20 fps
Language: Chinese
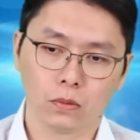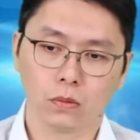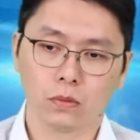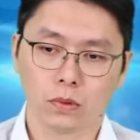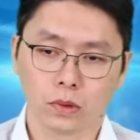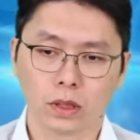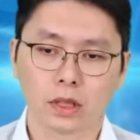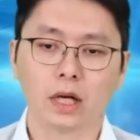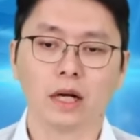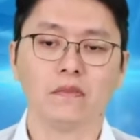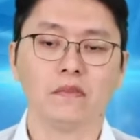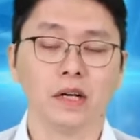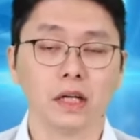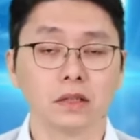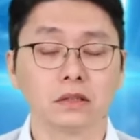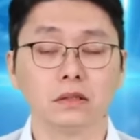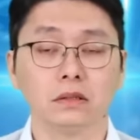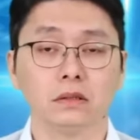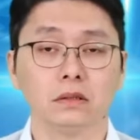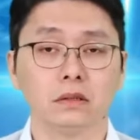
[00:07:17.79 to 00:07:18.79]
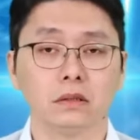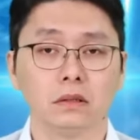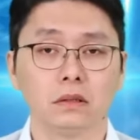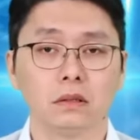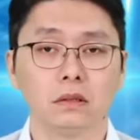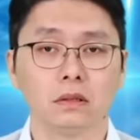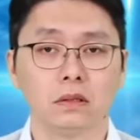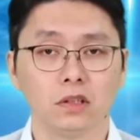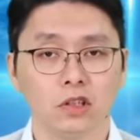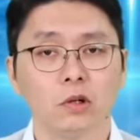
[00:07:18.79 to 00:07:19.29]
我的看法是
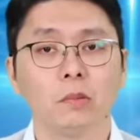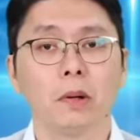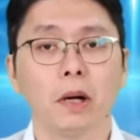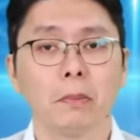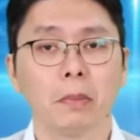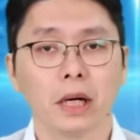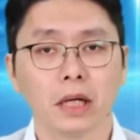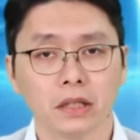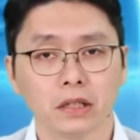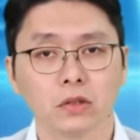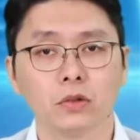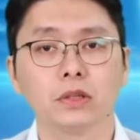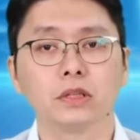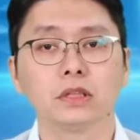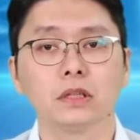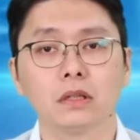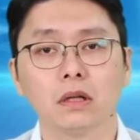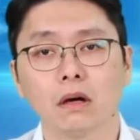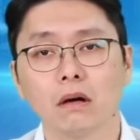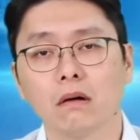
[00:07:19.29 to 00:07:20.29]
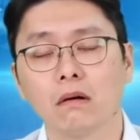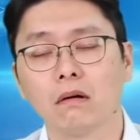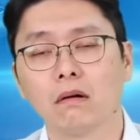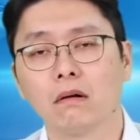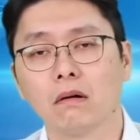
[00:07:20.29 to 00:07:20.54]
六八八你会解套，